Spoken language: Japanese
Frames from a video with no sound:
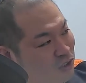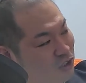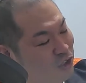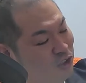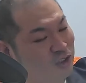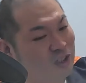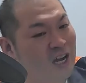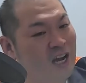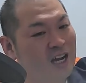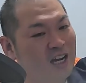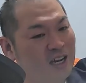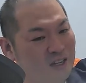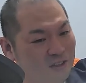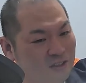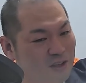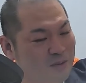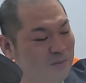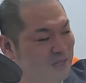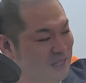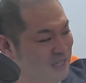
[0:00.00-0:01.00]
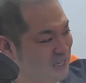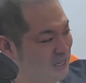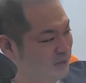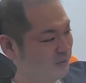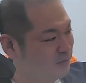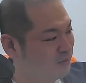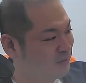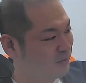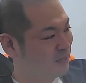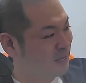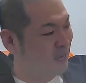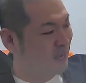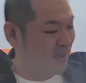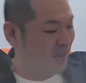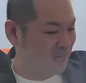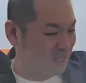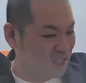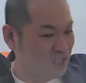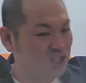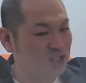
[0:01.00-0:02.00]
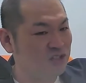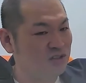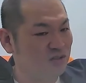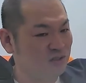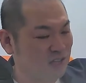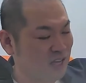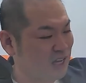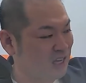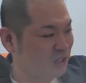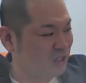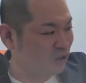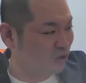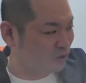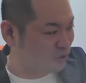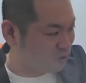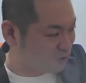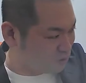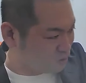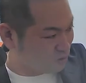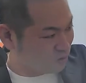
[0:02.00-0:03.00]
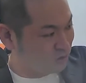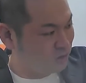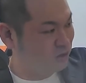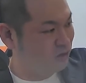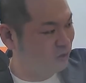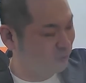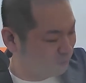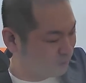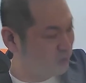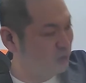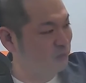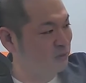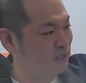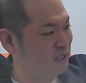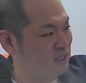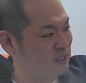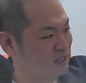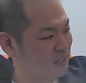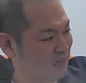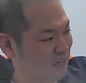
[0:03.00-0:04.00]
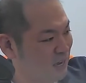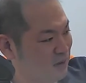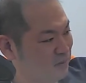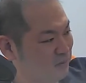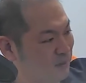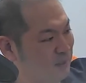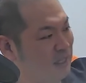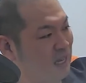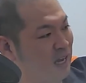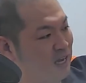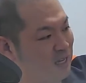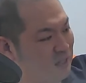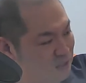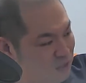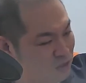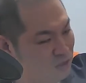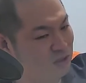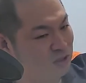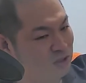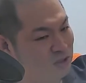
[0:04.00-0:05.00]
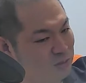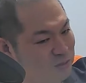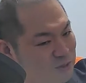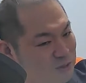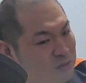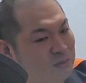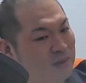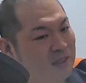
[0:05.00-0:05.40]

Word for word: 習慣化のために、えー、日数をね、途中ストップしてもいいですから、また進む、